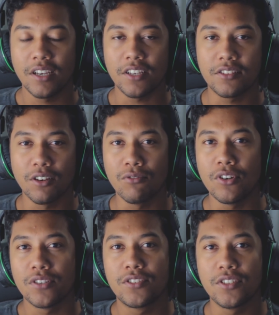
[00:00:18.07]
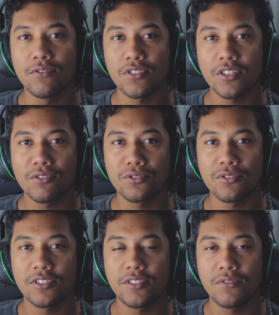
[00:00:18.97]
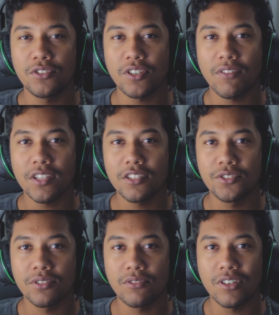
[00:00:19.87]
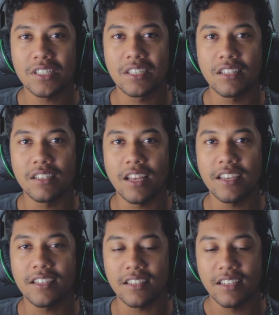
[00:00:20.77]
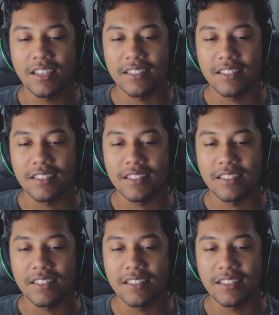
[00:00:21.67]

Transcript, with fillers: Então, se você gostou desse vídeo, já vai deixando logo aquele like,